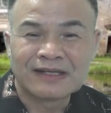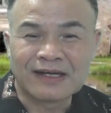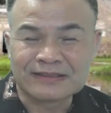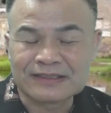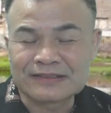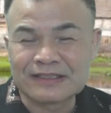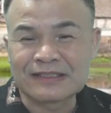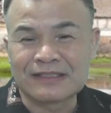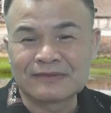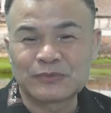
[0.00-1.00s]
啊，第第一
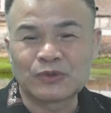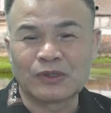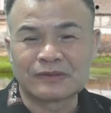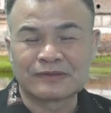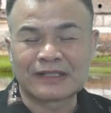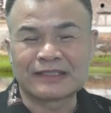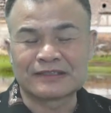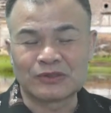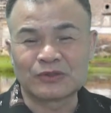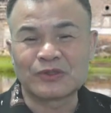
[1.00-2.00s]
个不同，他
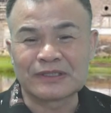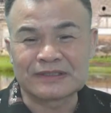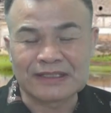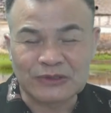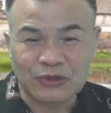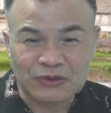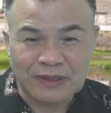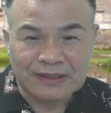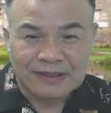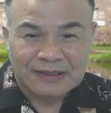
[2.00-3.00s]
只用六个字来推算；